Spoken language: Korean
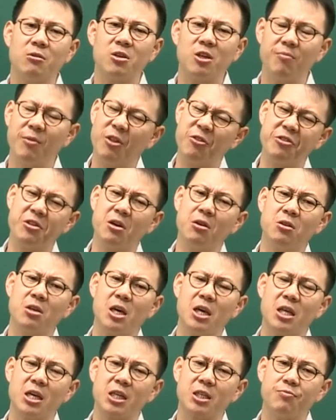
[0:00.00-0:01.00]
그러면
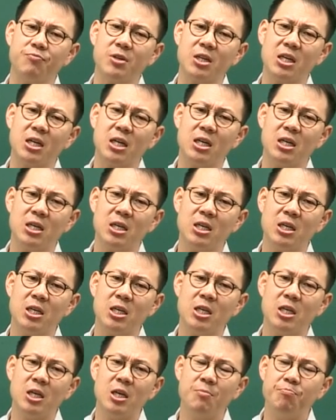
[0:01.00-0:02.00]
어떻게 해야 되겠습니까?
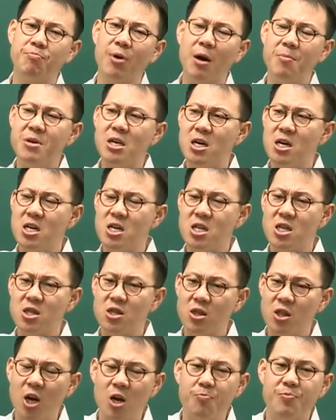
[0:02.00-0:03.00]
범위를
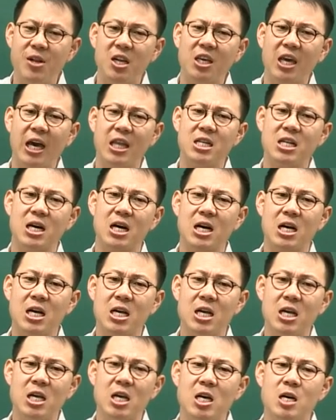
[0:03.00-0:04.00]
넓힐 게 아니라
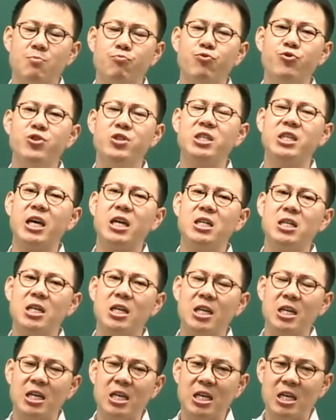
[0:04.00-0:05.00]

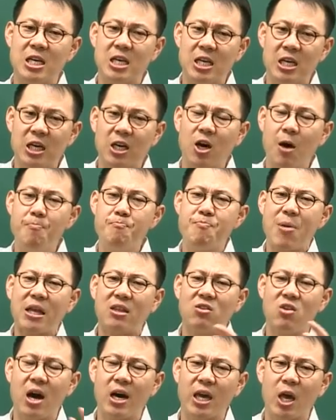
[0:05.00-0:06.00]
문제를
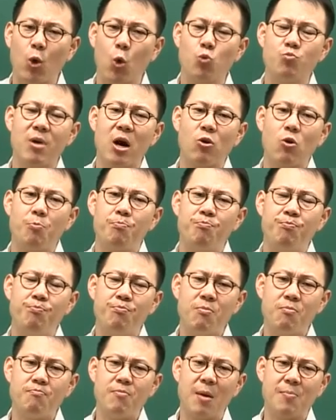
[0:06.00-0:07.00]
컴팩트하게 공부하고
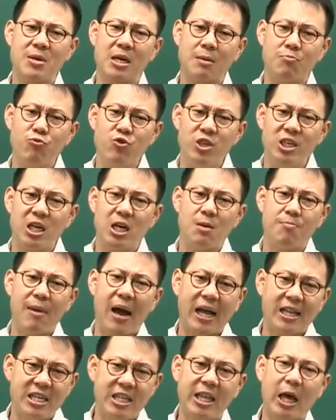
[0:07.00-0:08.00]
뭡니까? 문제를
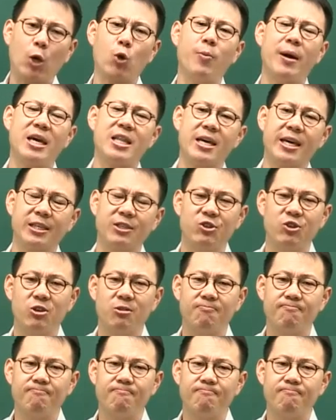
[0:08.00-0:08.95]
많이 다뤄봐야 되겠죠.